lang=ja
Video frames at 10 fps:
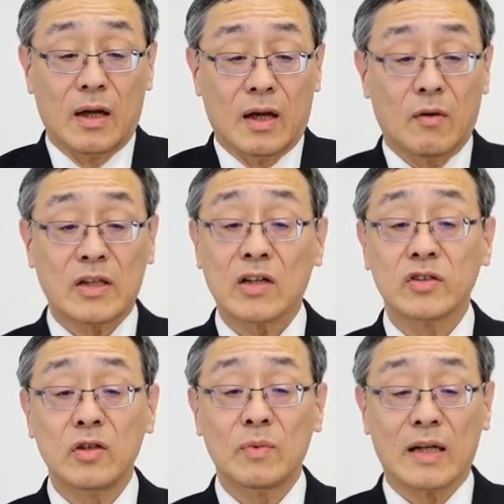
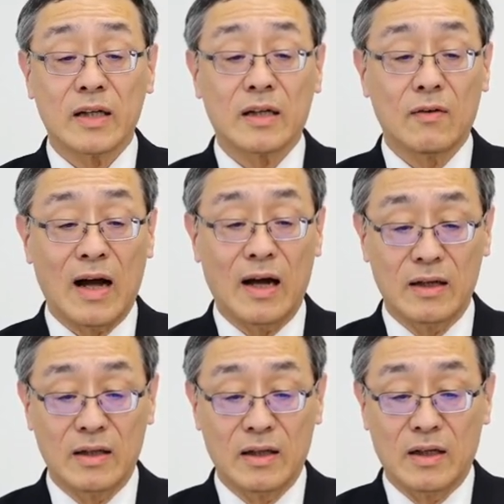私どもアデカは
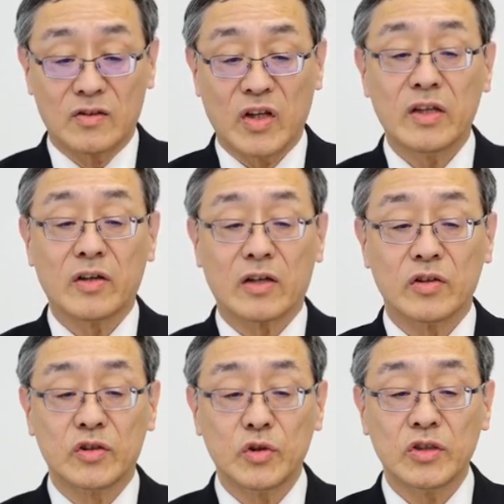
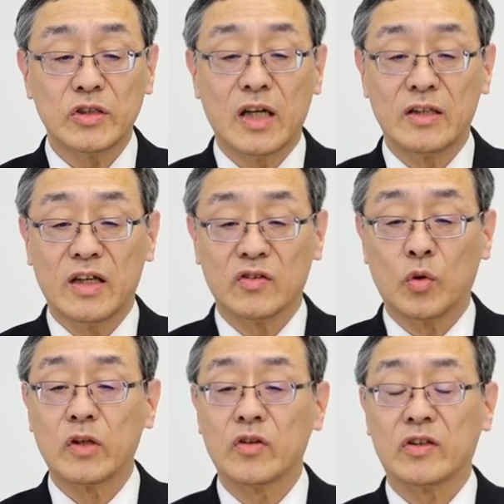1917年に
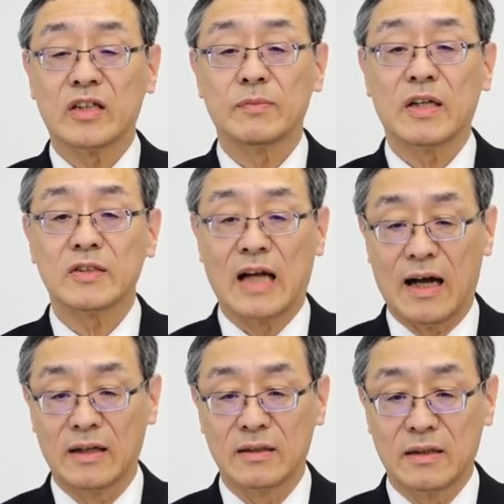創立いたしまし
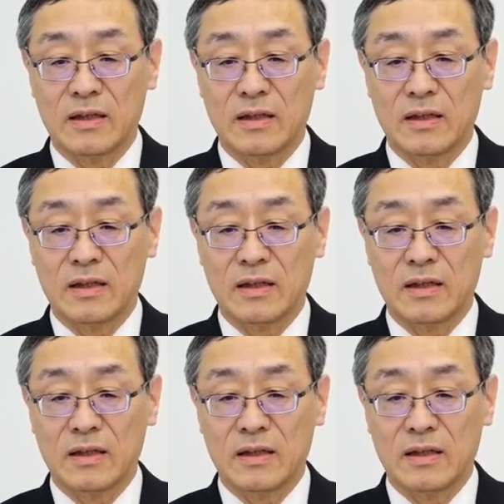た。